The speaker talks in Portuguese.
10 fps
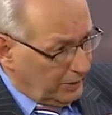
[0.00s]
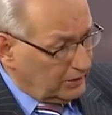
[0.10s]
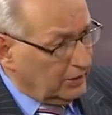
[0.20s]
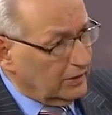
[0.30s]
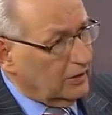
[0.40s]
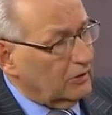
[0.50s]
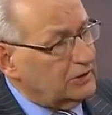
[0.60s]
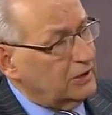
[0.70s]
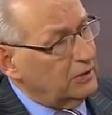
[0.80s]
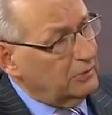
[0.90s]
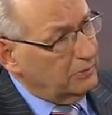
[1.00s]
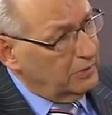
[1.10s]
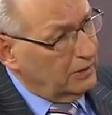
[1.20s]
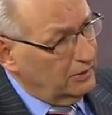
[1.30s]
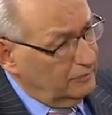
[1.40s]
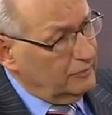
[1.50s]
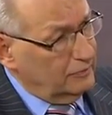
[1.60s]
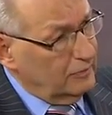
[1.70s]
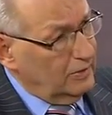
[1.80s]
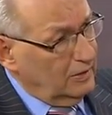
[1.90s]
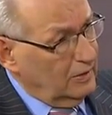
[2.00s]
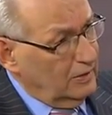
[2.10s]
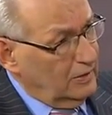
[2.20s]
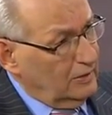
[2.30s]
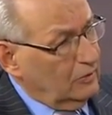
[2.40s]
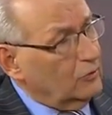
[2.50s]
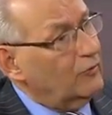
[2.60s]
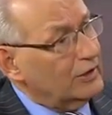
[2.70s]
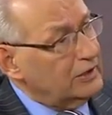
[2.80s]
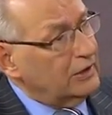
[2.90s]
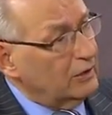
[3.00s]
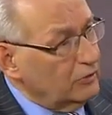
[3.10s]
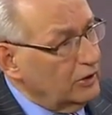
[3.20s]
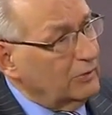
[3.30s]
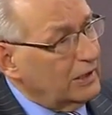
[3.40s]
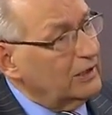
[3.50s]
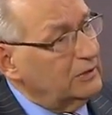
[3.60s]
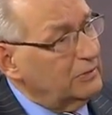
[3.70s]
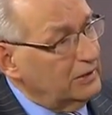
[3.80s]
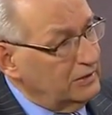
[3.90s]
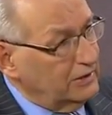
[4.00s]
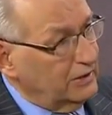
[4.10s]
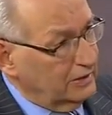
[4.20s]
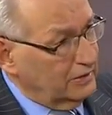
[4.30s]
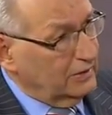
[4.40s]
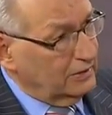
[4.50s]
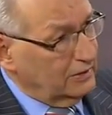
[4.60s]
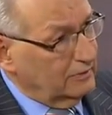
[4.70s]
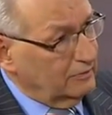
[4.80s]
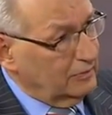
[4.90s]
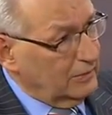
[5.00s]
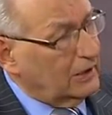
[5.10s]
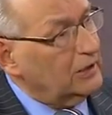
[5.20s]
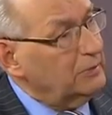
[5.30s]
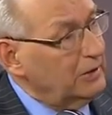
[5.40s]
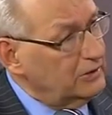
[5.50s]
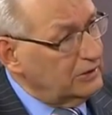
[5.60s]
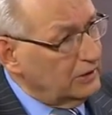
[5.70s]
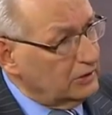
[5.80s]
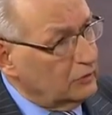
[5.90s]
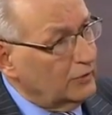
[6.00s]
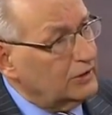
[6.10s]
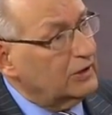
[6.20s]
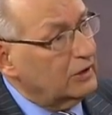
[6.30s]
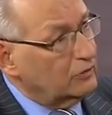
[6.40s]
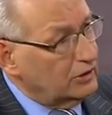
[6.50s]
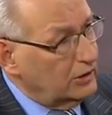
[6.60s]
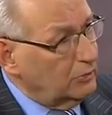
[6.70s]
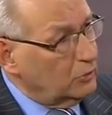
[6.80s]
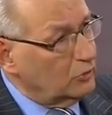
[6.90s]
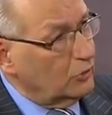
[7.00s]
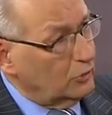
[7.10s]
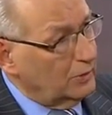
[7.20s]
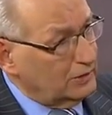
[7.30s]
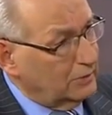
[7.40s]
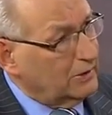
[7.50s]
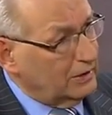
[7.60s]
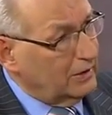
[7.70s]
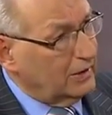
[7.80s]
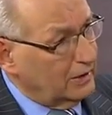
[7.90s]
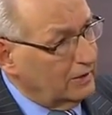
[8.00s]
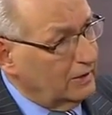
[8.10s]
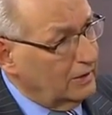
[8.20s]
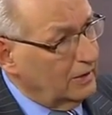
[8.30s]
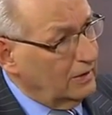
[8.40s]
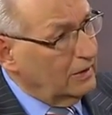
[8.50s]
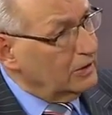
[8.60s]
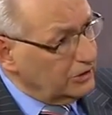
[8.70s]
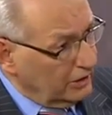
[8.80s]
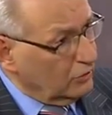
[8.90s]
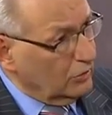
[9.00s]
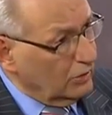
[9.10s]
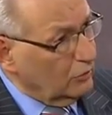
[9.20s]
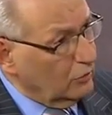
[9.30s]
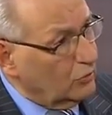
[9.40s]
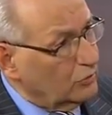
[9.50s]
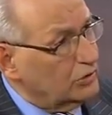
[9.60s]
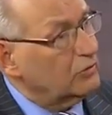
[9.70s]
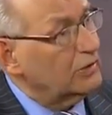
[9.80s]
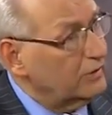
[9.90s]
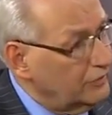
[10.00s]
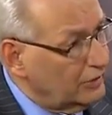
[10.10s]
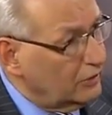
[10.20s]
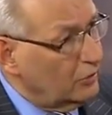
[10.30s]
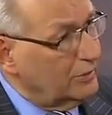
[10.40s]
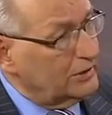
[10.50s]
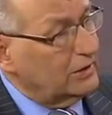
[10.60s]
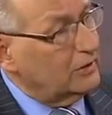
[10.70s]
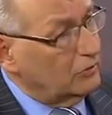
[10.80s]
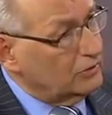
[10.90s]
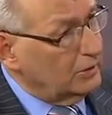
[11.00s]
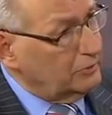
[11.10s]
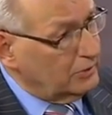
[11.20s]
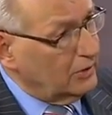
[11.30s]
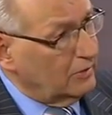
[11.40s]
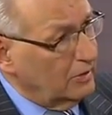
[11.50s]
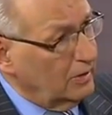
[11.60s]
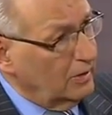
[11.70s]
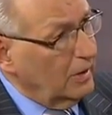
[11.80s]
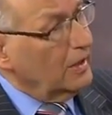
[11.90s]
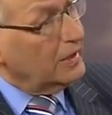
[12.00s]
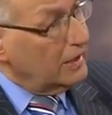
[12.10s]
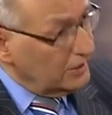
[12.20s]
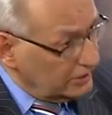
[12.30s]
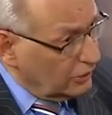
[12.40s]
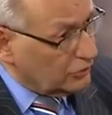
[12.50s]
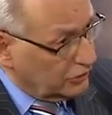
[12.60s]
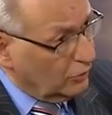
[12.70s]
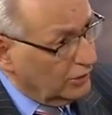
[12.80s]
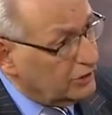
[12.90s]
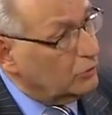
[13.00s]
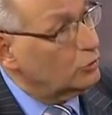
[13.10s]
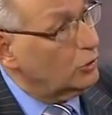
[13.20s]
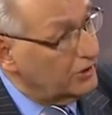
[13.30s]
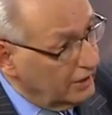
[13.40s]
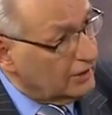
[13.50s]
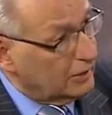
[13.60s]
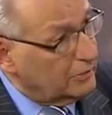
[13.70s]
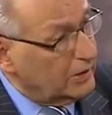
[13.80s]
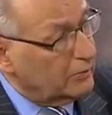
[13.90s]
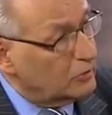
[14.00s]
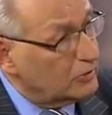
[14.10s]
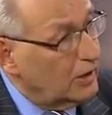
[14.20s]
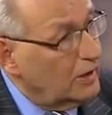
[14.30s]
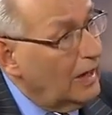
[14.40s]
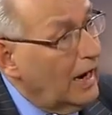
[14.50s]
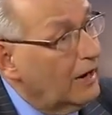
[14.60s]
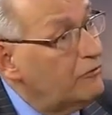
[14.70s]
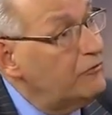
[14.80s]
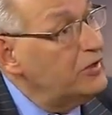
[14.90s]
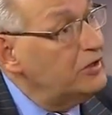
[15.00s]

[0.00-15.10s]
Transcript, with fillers: representando a CNBB. O Vaticano tem uma academia de ciências. Academia de Ciências do Vaticano se debruçou sobre essa matéria e chegou à conclusão que a vida começa na concepção. Queria dizer aos senhores que dos 80 membros, há